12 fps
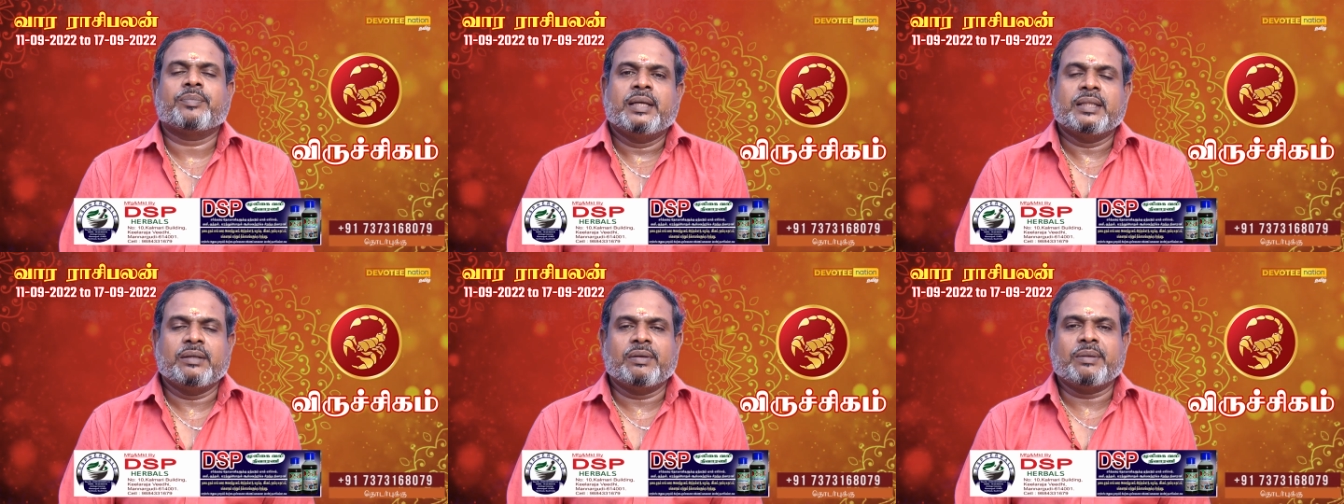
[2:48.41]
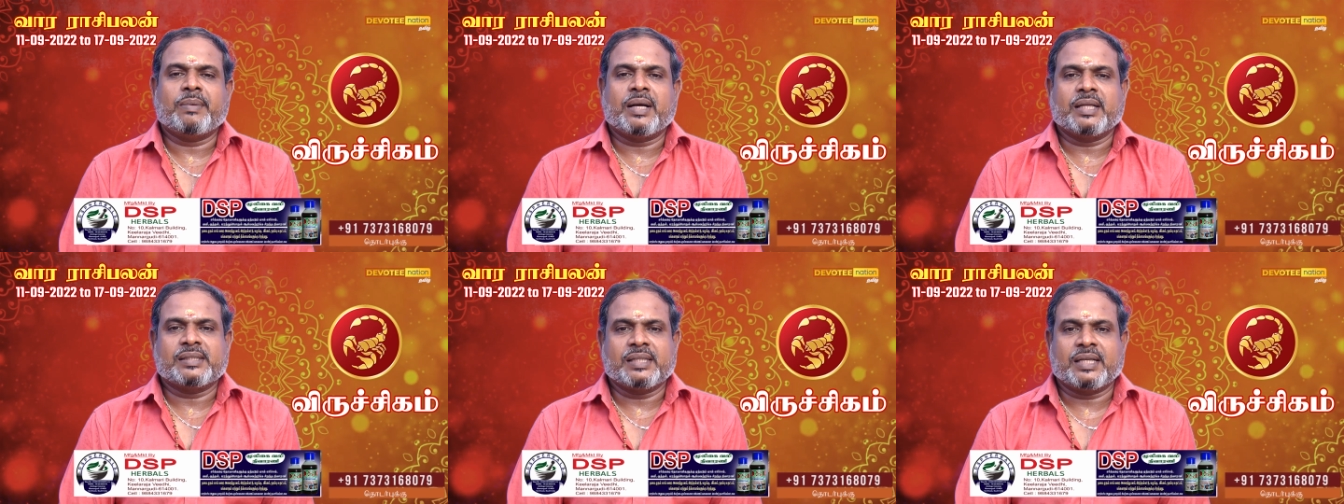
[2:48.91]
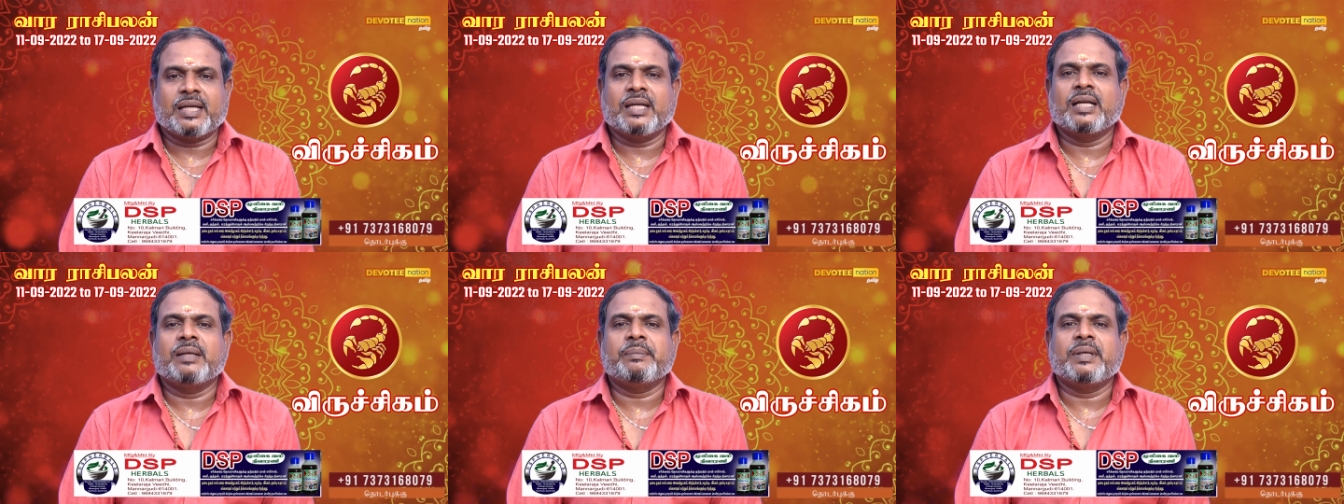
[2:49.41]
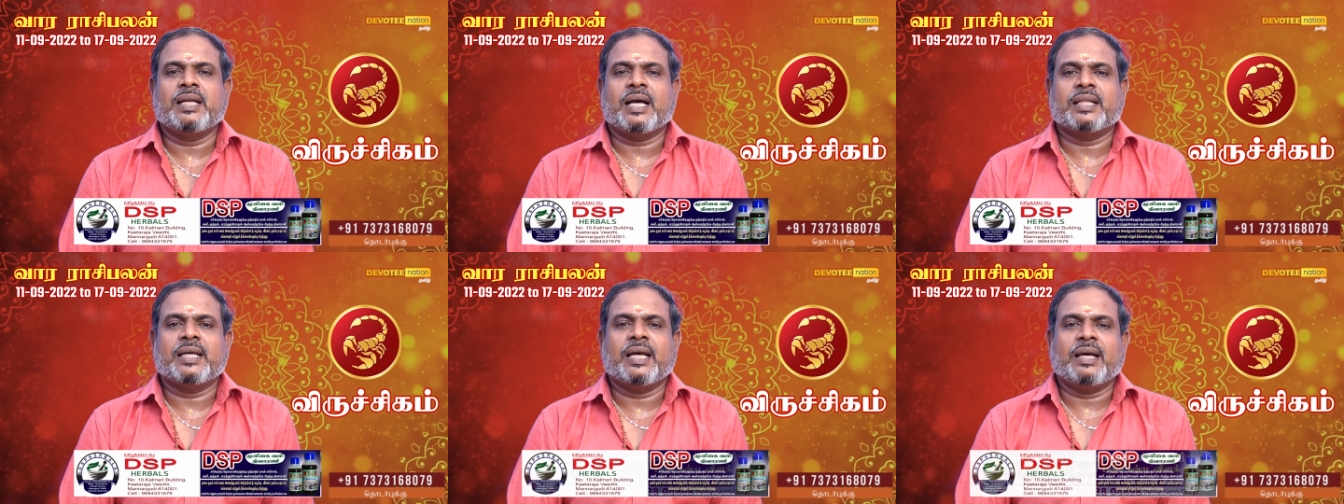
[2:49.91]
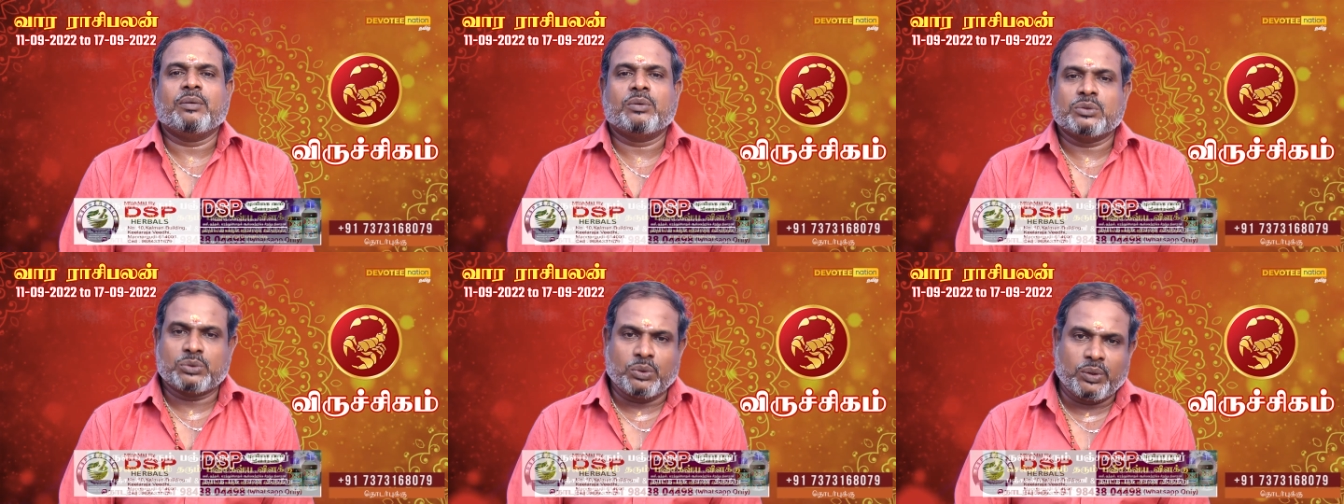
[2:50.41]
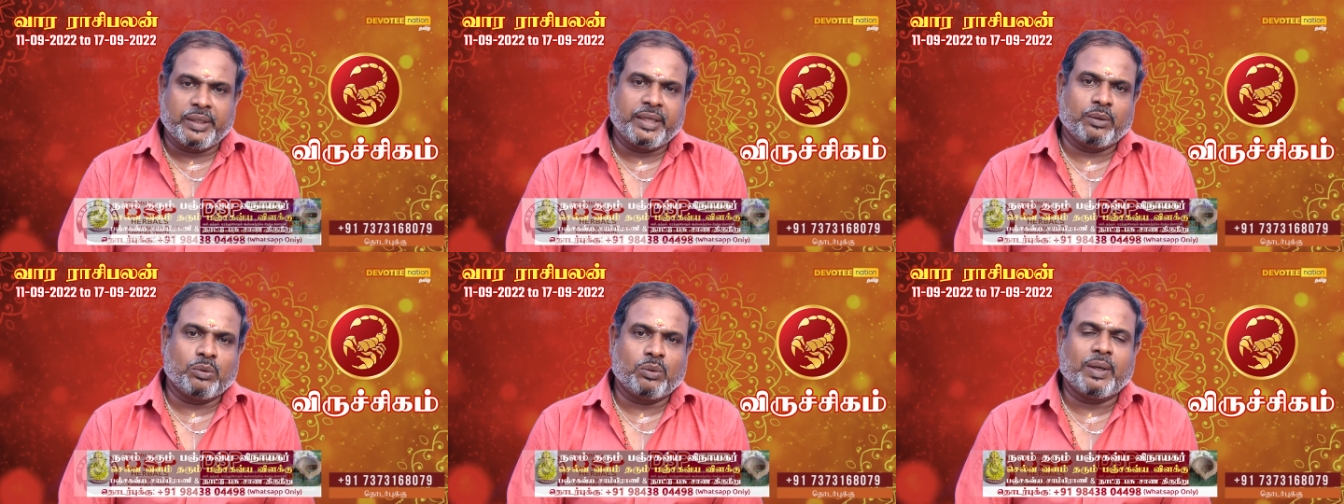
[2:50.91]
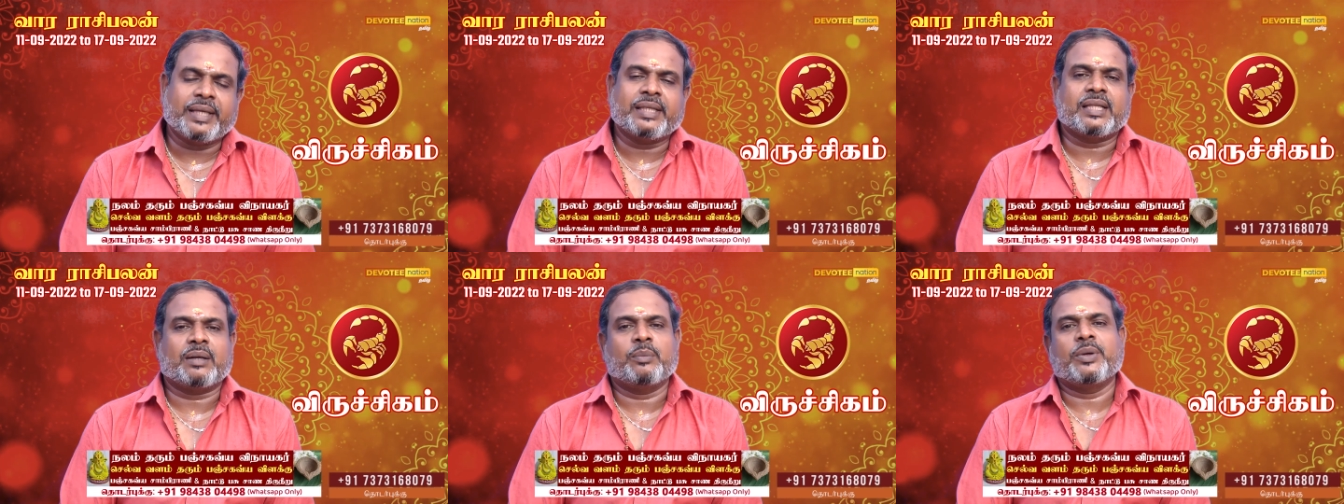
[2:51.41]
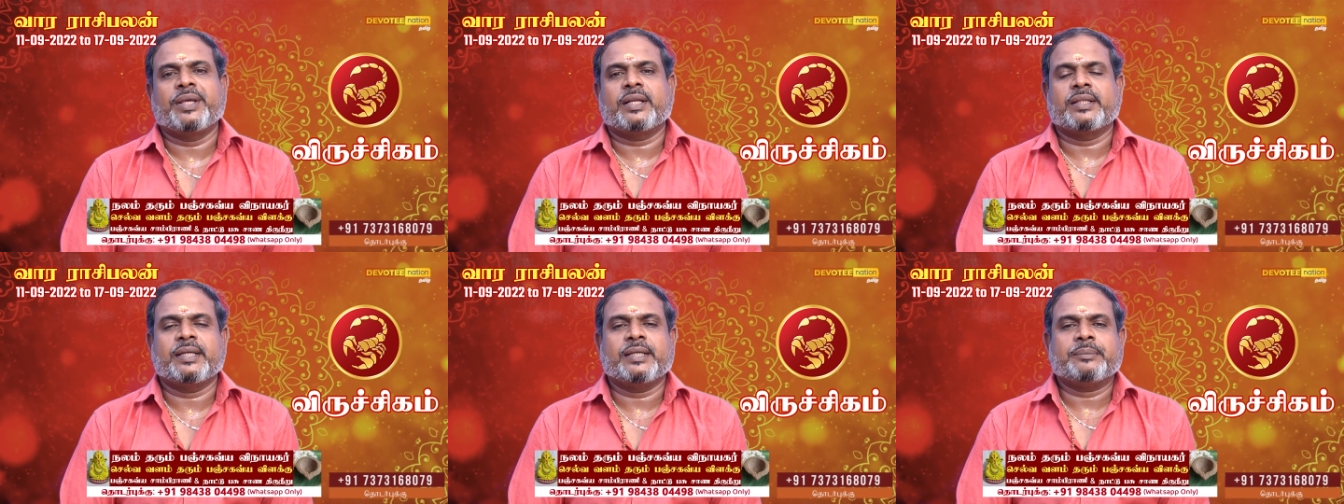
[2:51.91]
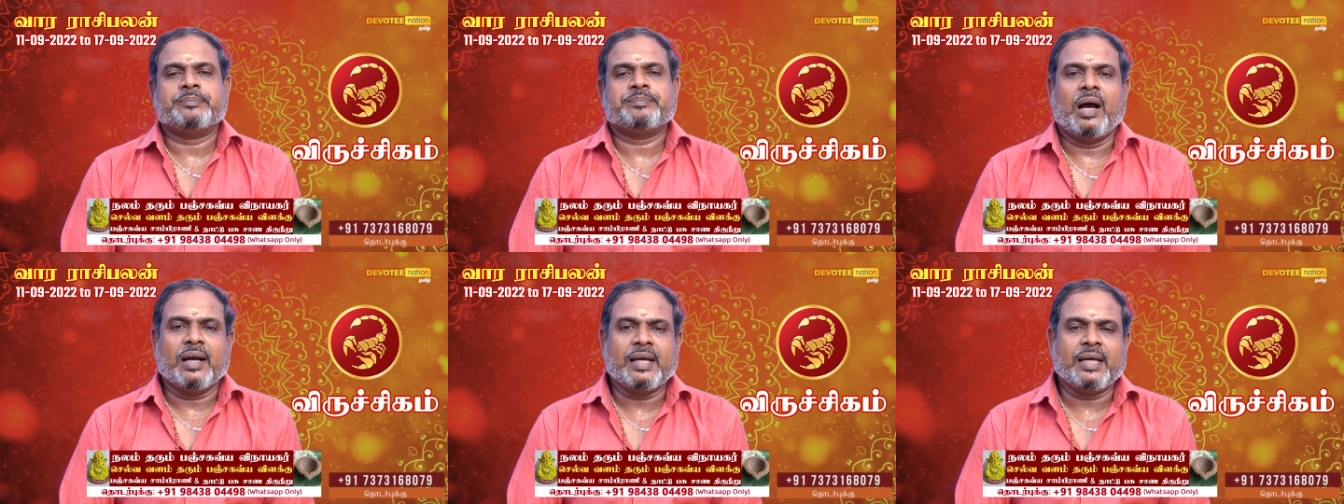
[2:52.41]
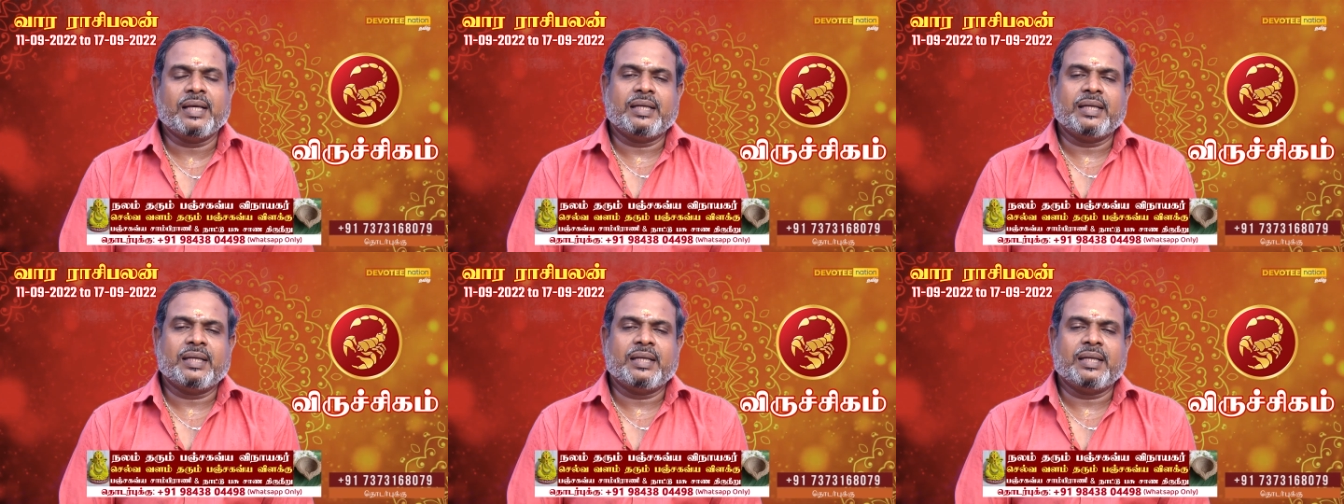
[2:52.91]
எந்த விதமான சிக்கல்களும் இல்லாத ஒரு சூழ்நிலையை உருவாக்கி தரப்போகிறது ஆக